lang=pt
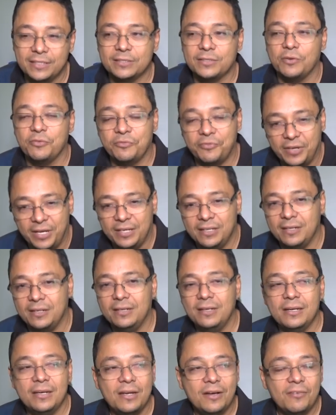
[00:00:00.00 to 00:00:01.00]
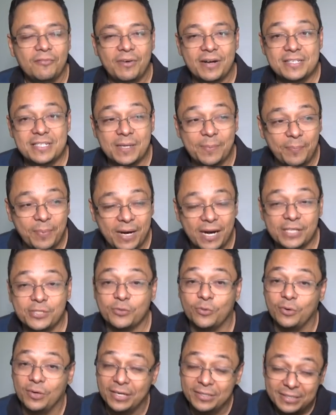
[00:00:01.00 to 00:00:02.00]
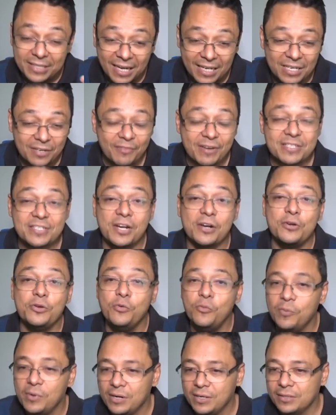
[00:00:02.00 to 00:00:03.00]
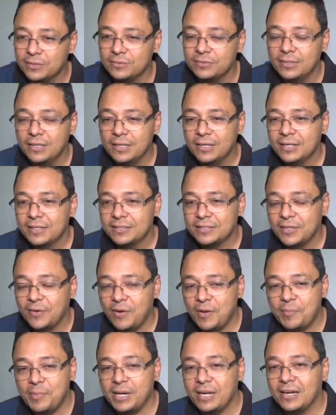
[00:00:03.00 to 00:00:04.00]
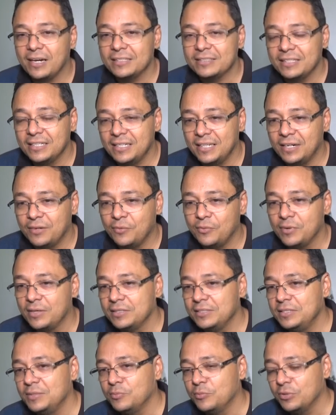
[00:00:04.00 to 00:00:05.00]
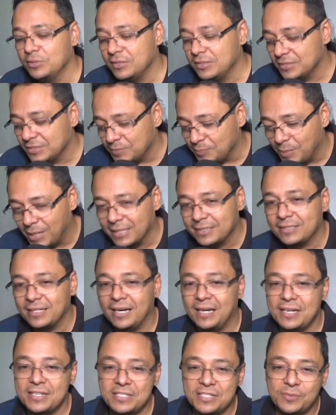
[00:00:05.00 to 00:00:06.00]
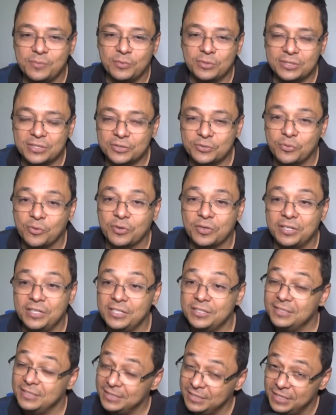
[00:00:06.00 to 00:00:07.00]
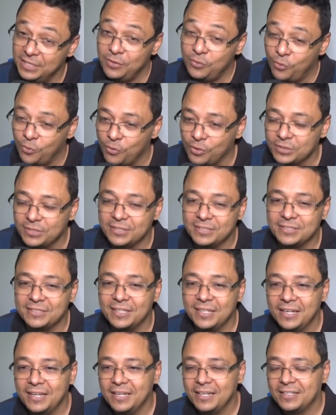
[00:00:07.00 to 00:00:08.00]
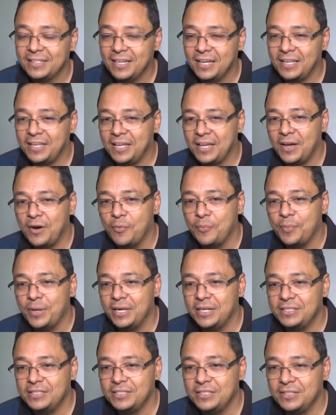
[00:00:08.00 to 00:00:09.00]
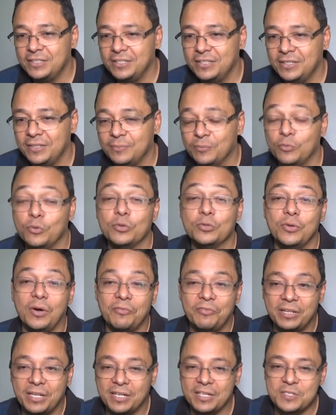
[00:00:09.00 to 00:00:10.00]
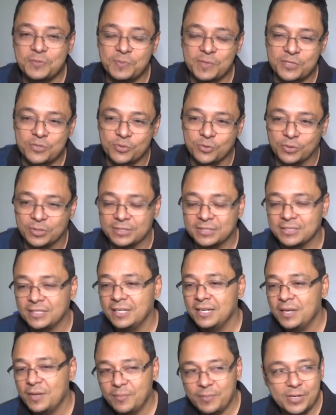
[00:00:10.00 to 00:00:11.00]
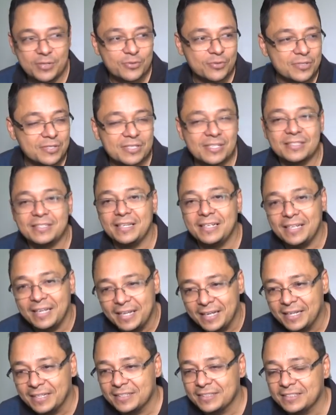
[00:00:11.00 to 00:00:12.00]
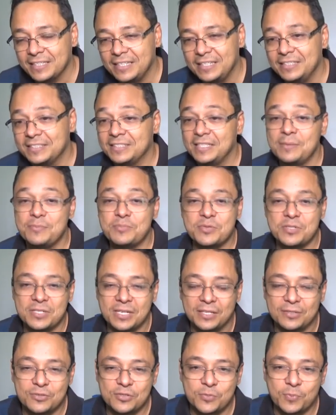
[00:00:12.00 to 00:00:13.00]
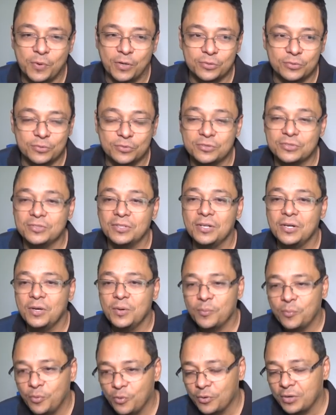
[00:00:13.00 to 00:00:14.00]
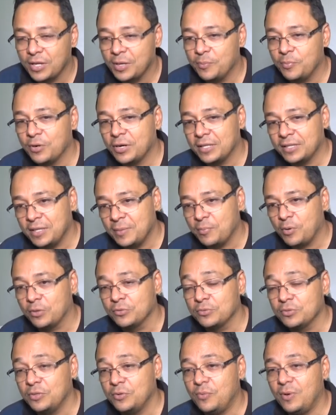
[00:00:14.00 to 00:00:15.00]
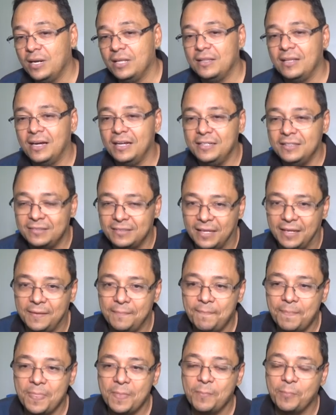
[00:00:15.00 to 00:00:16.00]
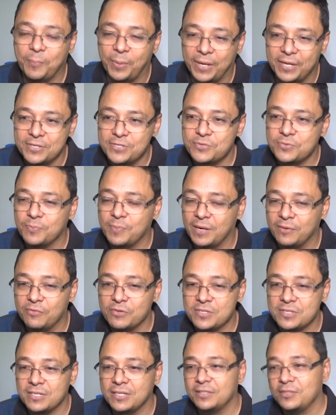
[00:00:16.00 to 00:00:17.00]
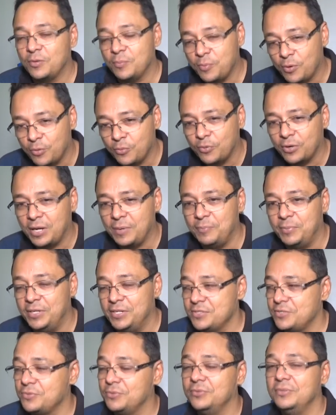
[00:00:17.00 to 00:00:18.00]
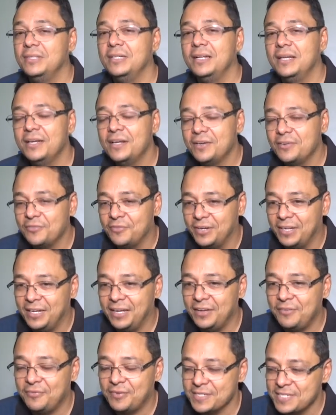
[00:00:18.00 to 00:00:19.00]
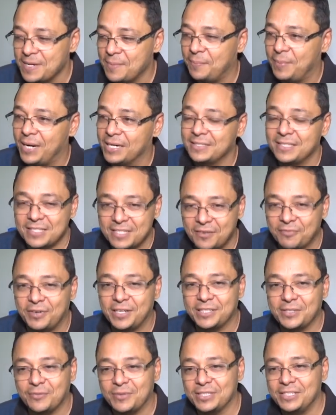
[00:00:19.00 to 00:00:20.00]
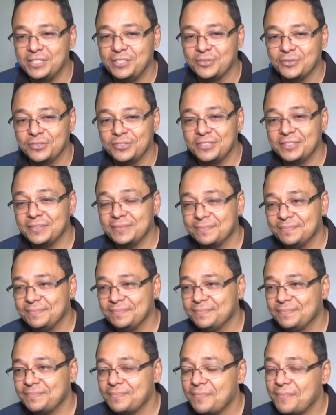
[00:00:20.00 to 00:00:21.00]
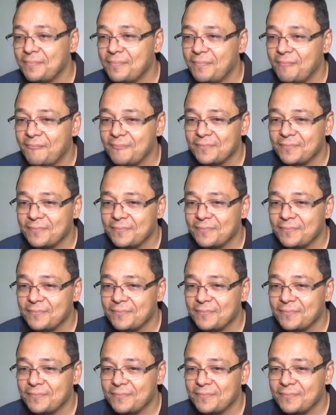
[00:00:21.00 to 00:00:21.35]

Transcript: Então venha, faça parte. Aniversário de um ano, não é brincadeira, um ano de muitas batalhas, de muitas conquistas, que coisas né, que realmente mudam a vida das pessoas. Pessoas que têm rendas aí de 100% nos produtos. Por quê? Porque tem produto de qualidade e tem preço para você. Então procure a Ibisco, venha e faça parte dessa festa com a gente hoje. Maravilha.